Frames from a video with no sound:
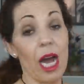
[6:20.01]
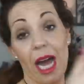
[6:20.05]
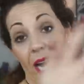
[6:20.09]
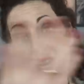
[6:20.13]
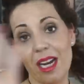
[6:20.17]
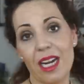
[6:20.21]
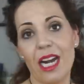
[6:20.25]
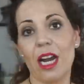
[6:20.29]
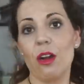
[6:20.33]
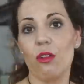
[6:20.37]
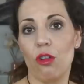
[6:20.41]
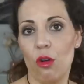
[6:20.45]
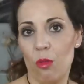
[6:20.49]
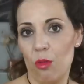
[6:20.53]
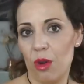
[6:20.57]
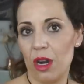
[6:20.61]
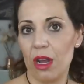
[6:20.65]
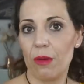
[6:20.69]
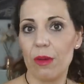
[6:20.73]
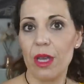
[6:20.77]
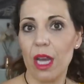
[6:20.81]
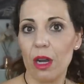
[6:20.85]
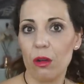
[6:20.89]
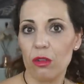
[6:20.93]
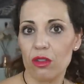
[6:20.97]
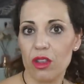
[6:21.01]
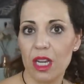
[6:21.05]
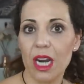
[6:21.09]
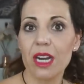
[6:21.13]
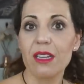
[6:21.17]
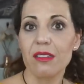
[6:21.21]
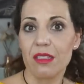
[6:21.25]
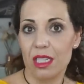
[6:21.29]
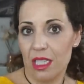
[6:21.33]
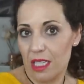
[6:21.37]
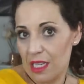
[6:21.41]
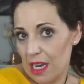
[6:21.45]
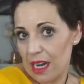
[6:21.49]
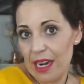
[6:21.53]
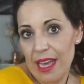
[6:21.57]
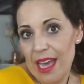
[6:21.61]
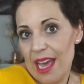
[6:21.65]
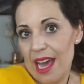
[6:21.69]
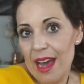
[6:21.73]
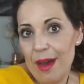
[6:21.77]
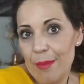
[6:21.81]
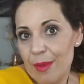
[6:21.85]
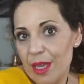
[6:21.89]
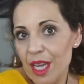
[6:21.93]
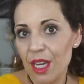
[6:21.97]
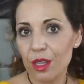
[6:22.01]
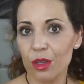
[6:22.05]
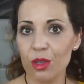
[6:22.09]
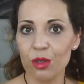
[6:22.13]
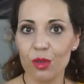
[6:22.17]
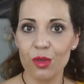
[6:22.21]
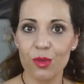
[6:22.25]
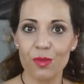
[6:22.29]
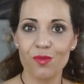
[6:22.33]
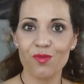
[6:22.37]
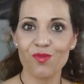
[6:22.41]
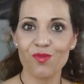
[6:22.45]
Ah, claro, ¿cómo la voy a encontrar? Si ya la ha abierto.